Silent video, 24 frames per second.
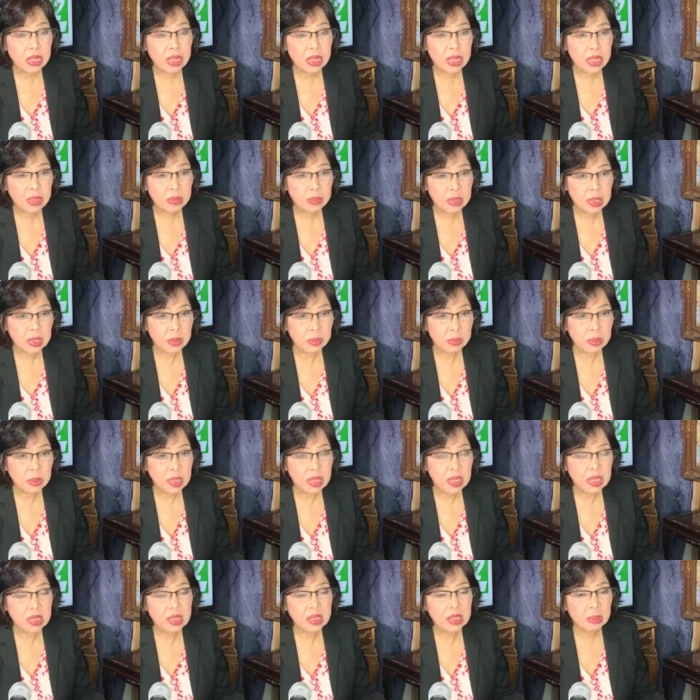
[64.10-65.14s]
ng
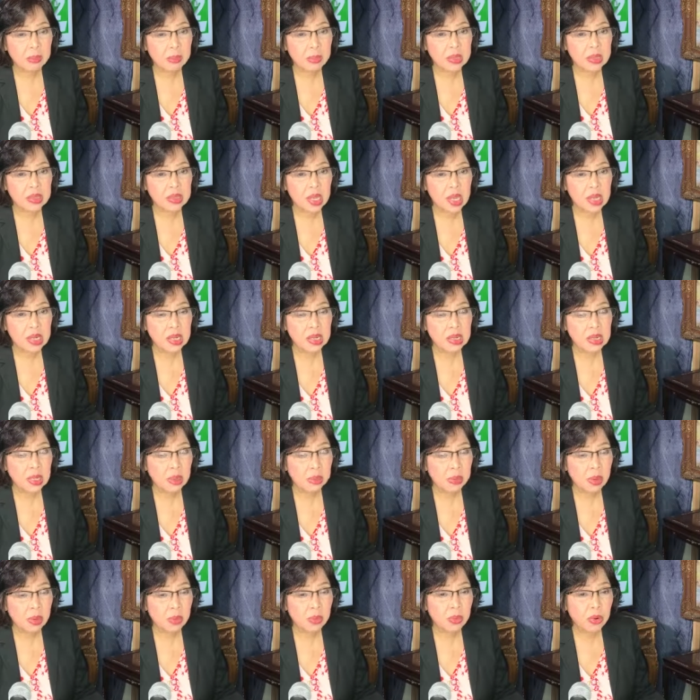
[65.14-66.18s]
KBP, kapisanan
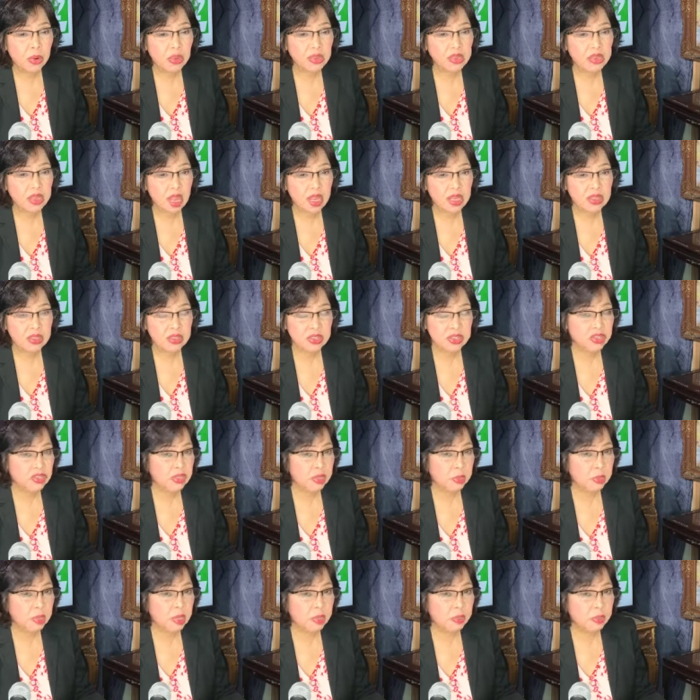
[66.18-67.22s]
ng mga broadcaster
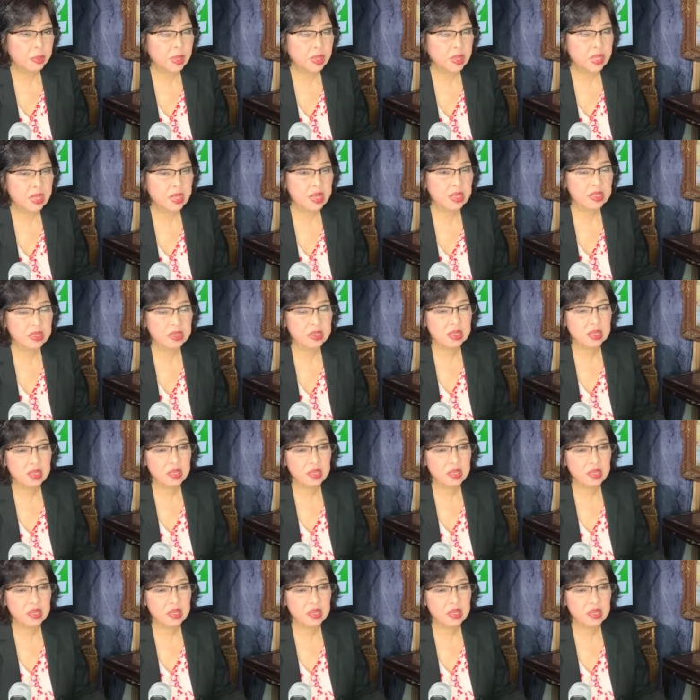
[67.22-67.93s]
sa Pilipinas.